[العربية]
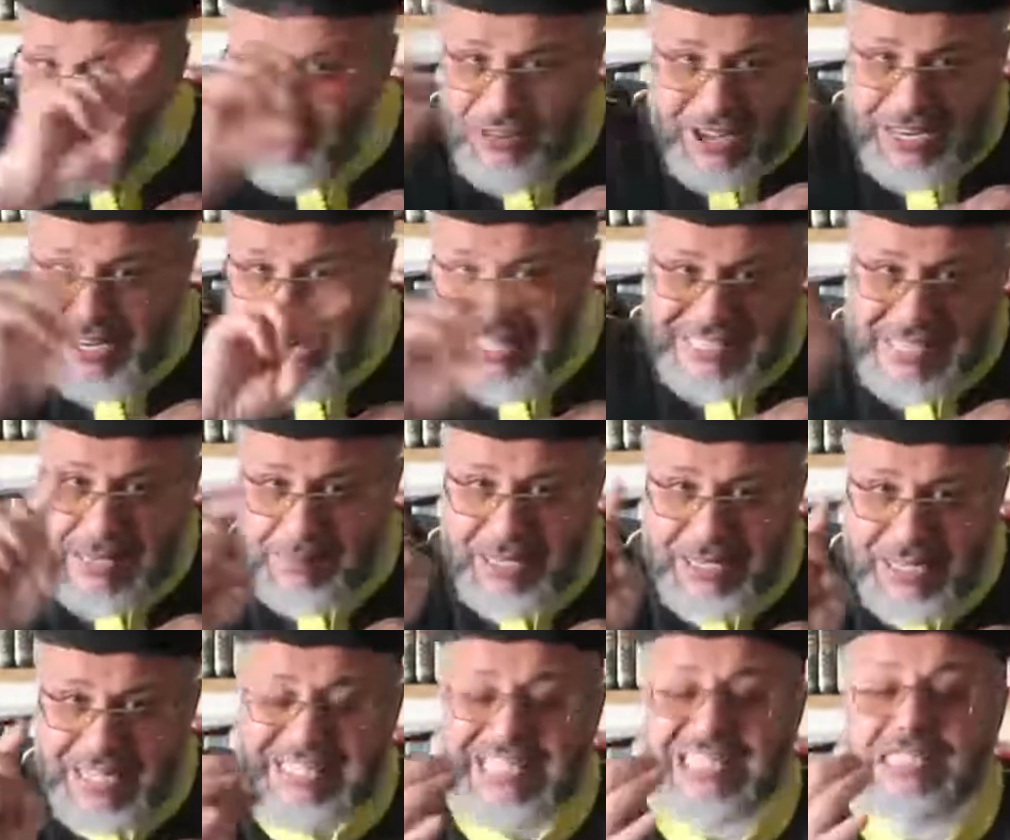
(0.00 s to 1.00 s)
فليس
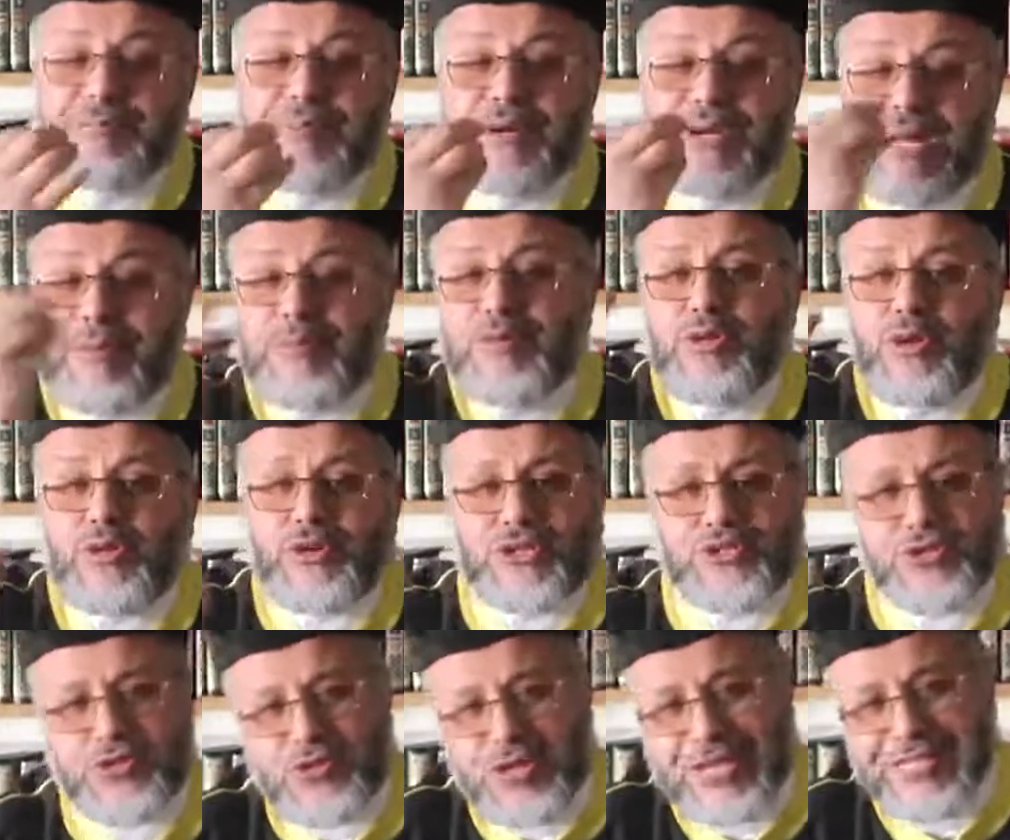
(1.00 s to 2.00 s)
منا تيتبرى منه
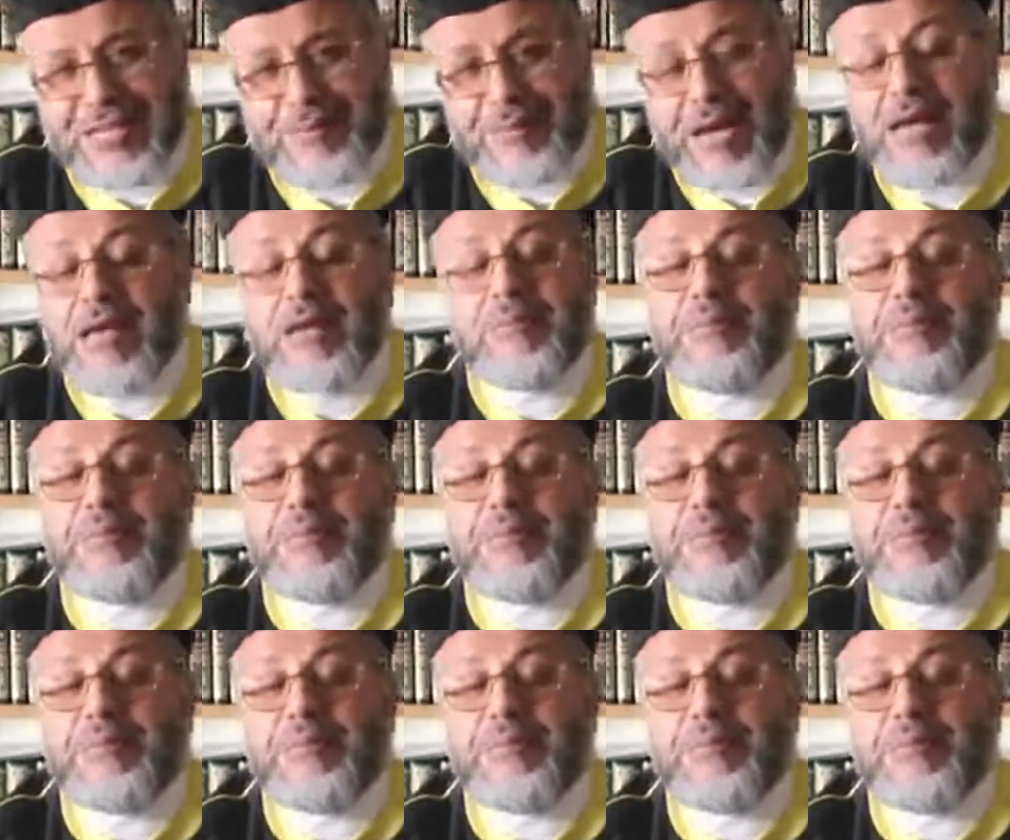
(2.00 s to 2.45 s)
الرسول صلى الله عليه وسلم